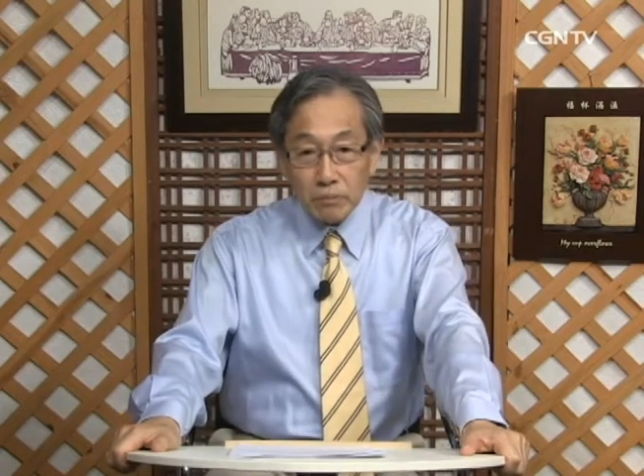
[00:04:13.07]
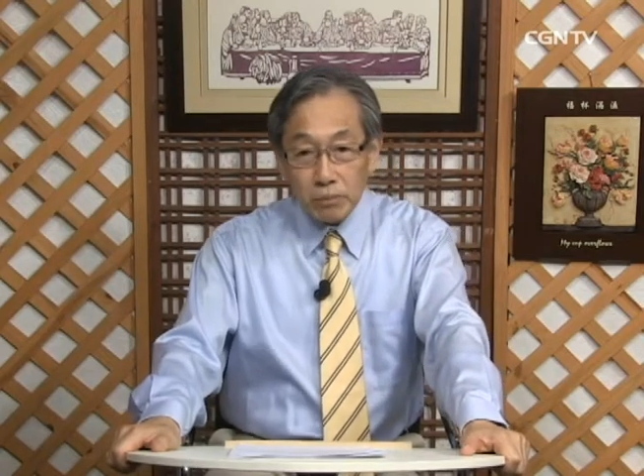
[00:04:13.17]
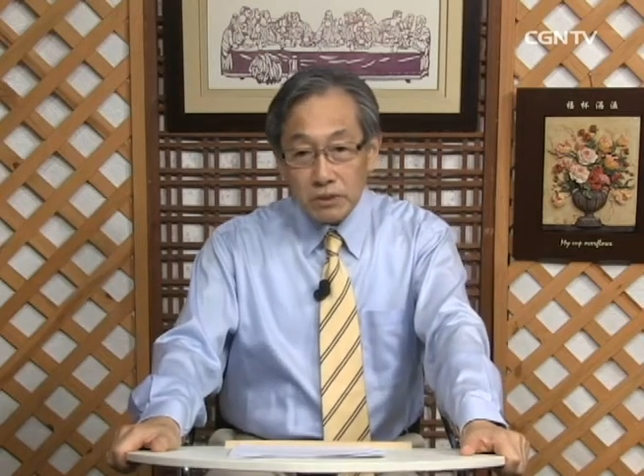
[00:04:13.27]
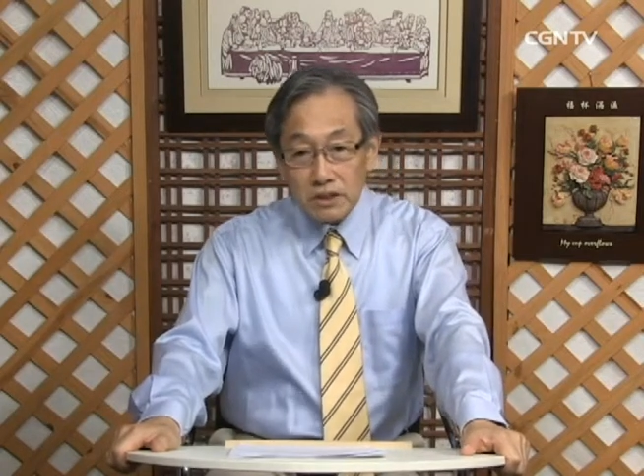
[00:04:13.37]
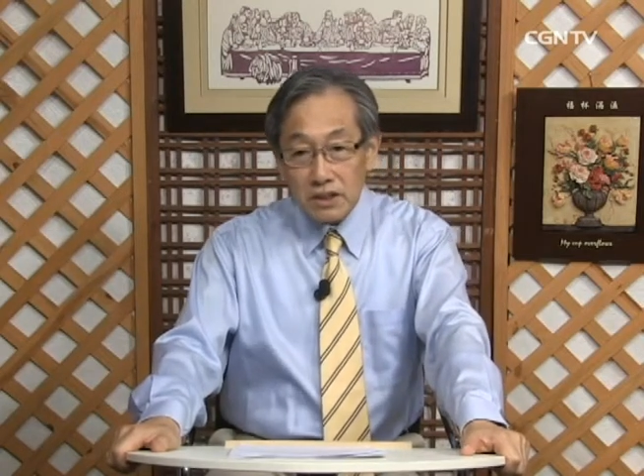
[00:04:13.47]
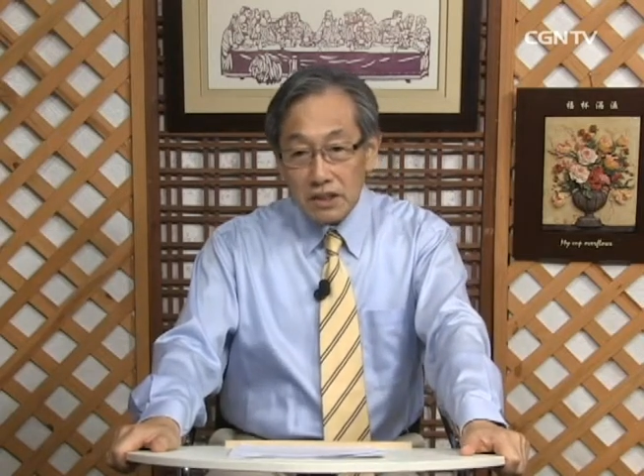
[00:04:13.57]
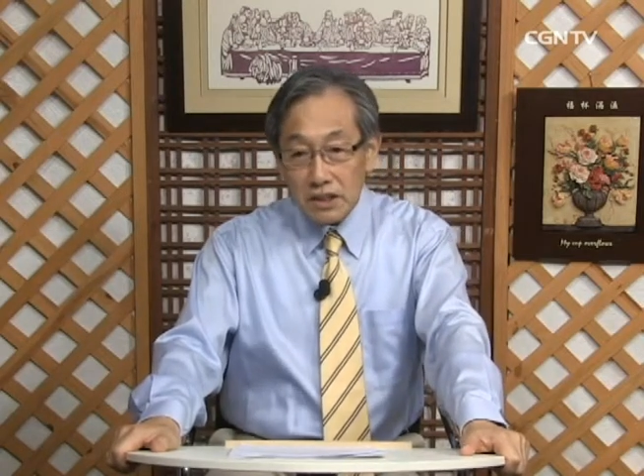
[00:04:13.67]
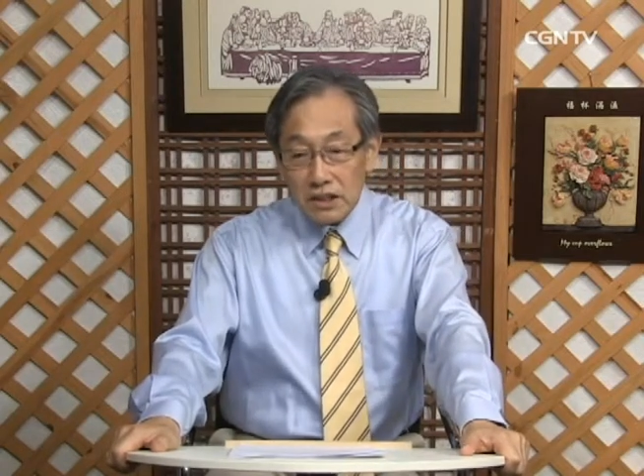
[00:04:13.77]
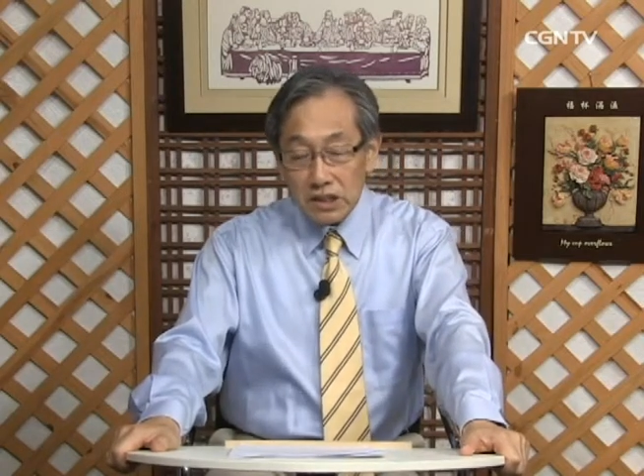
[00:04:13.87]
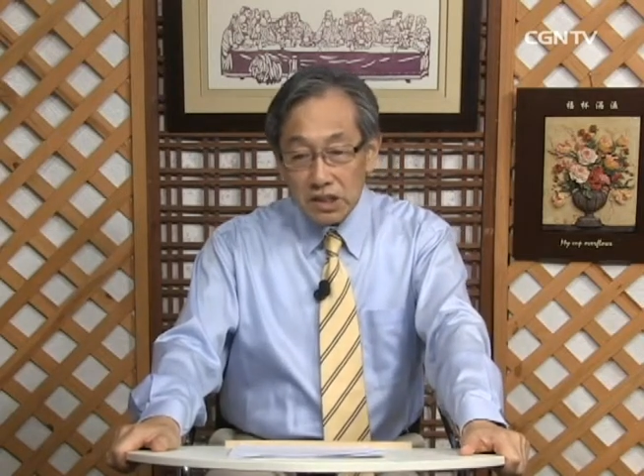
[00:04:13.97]
不是一
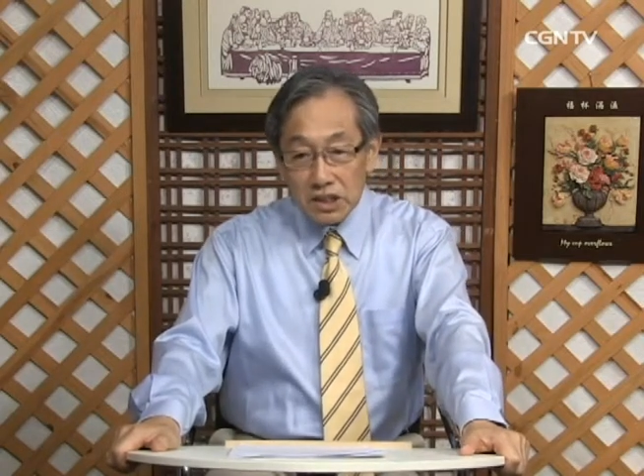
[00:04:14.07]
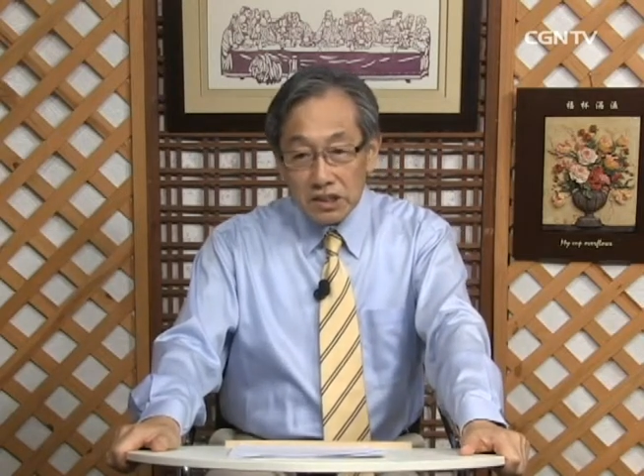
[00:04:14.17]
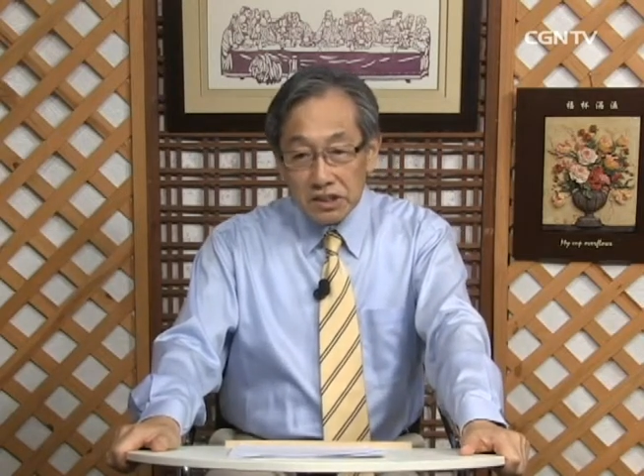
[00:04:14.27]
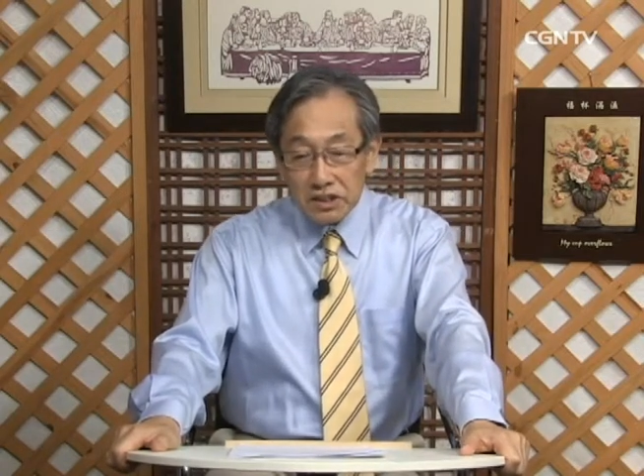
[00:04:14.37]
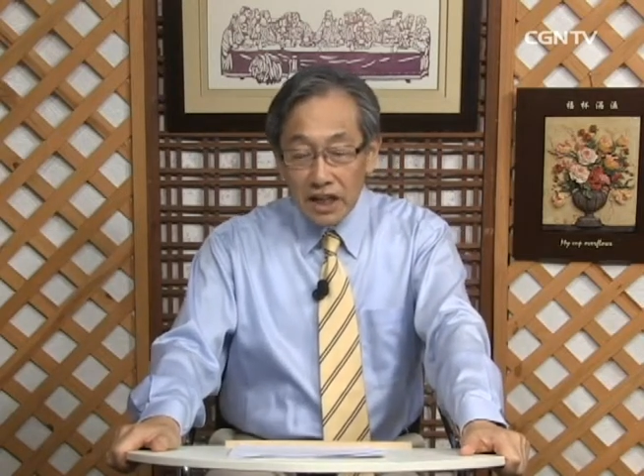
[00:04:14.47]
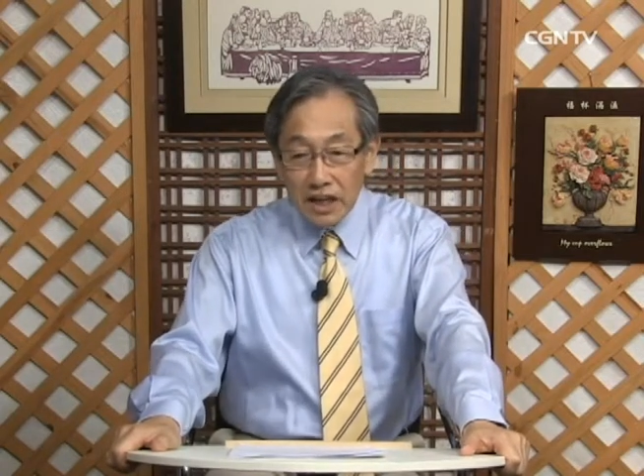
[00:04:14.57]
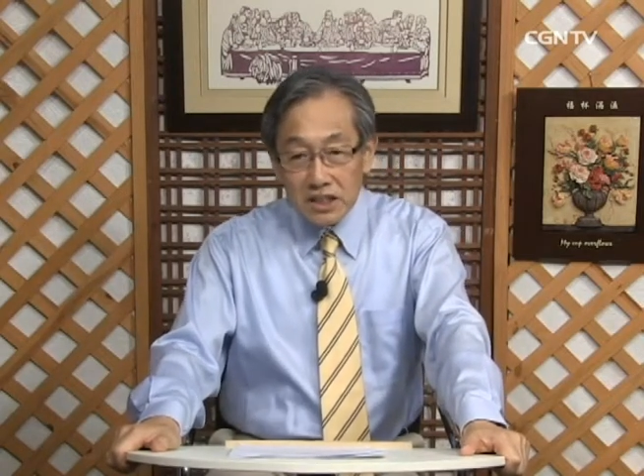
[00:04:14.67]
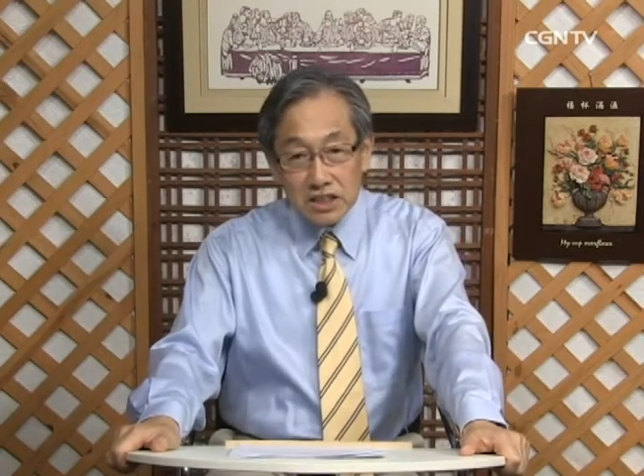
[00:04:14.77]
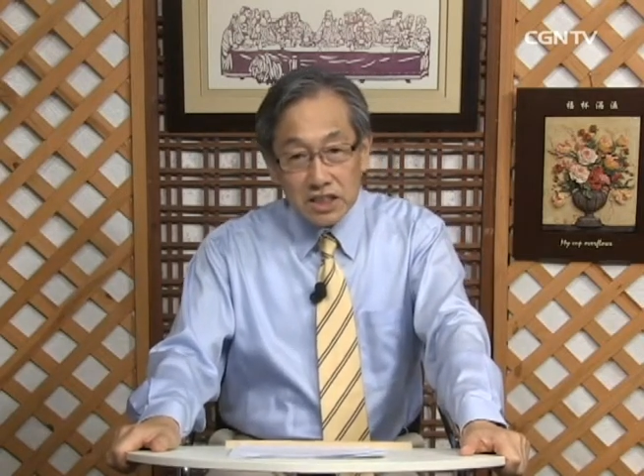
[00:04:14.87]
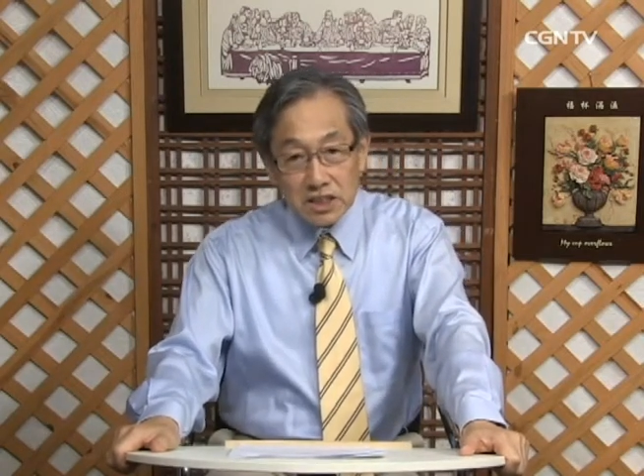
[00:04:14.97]
个该
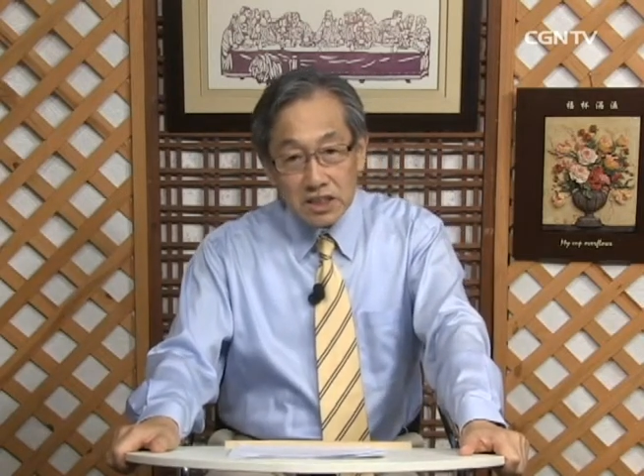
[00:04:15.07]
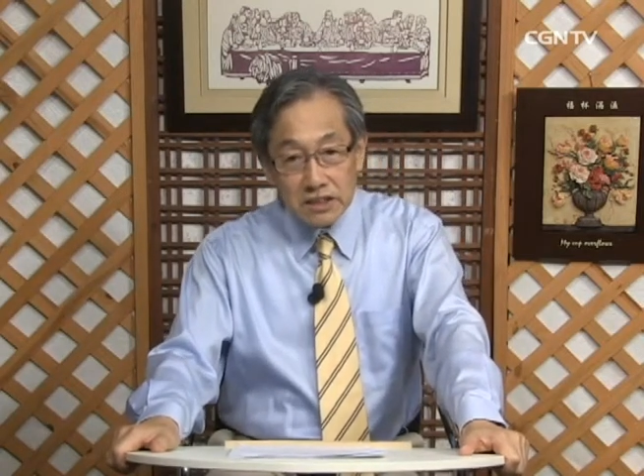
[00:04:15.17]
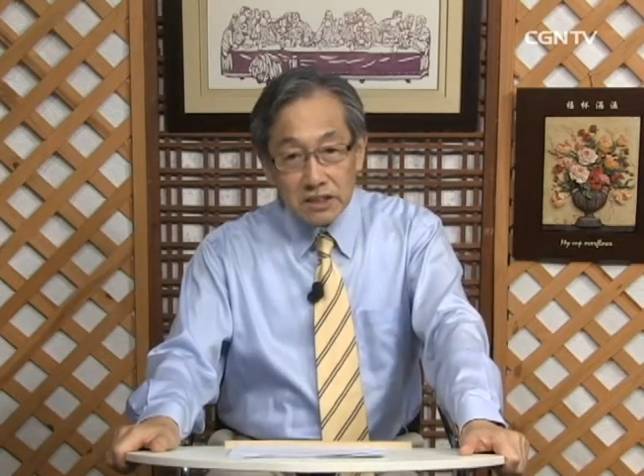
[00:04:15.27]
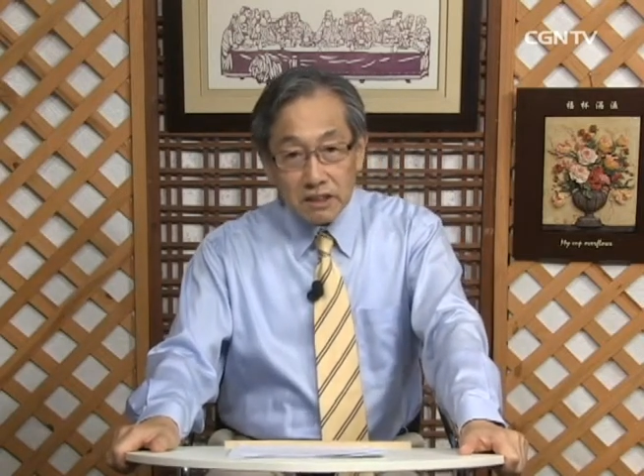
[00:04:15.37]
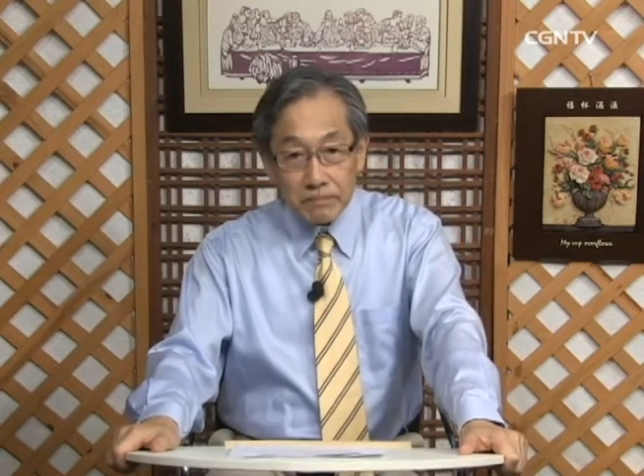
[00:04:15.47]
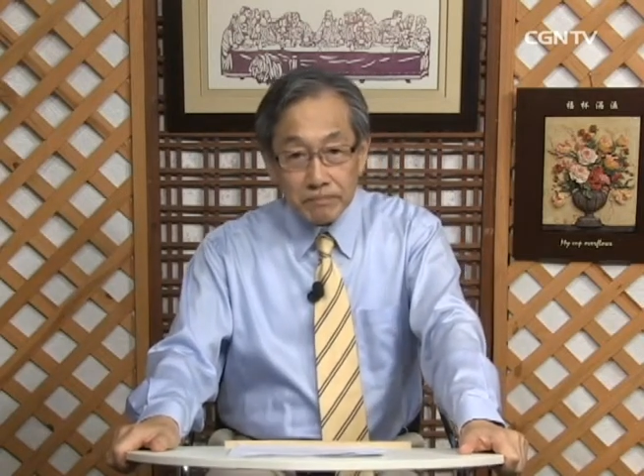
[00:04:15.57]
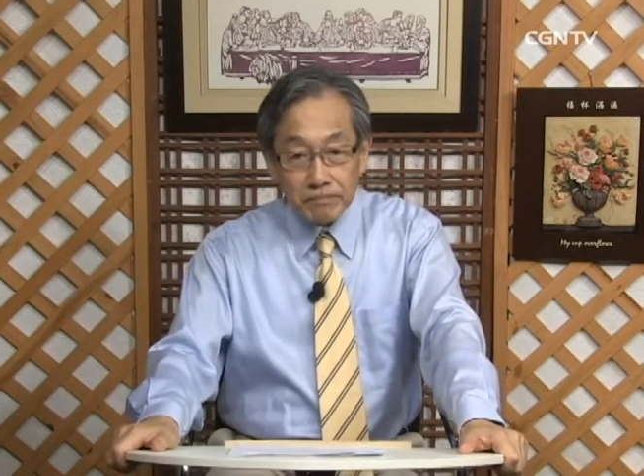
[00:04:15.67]
牺牲的，